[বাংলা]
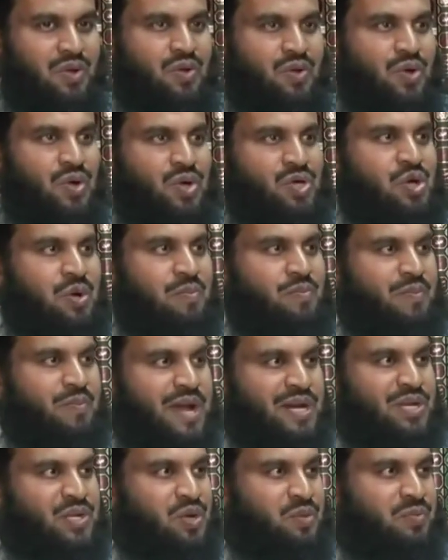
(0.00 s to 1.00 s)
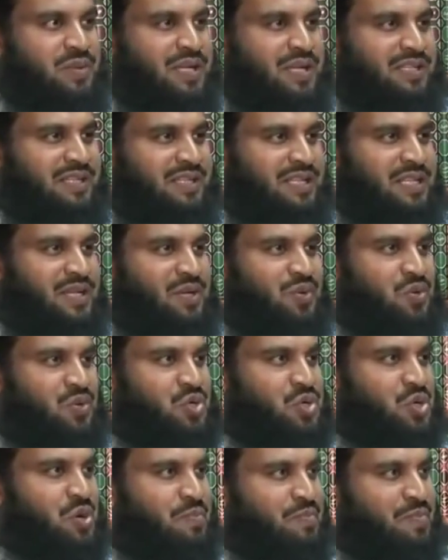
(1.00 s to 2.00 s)
কোনো সম্মানীয় ব্যক্তি
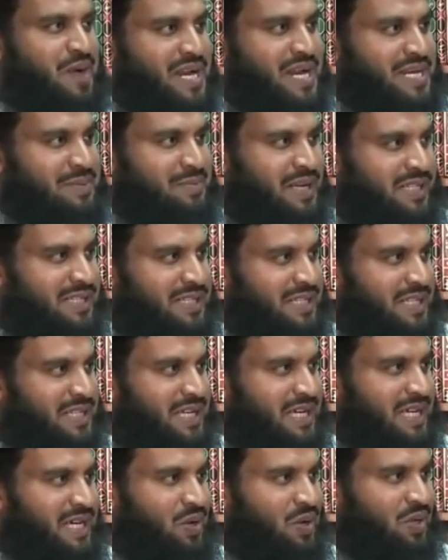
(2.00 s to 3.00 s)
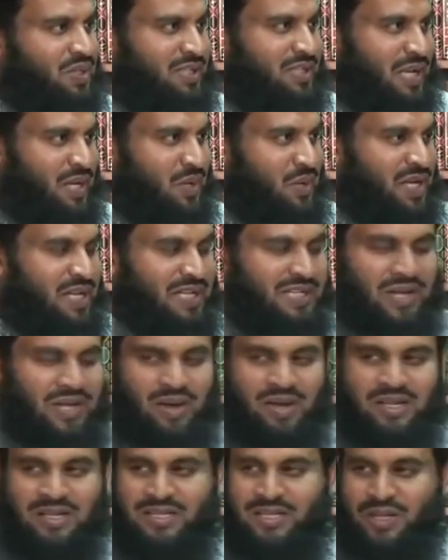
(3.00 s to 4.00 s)
অসম্মানী ব্যক্তিকে হত্যা করে
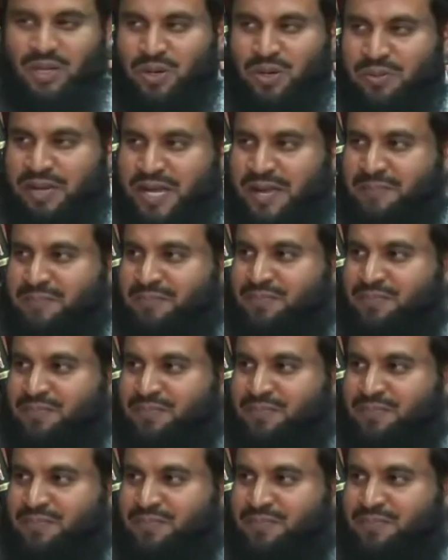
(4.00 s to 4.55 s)
তাহলে দিতে হবে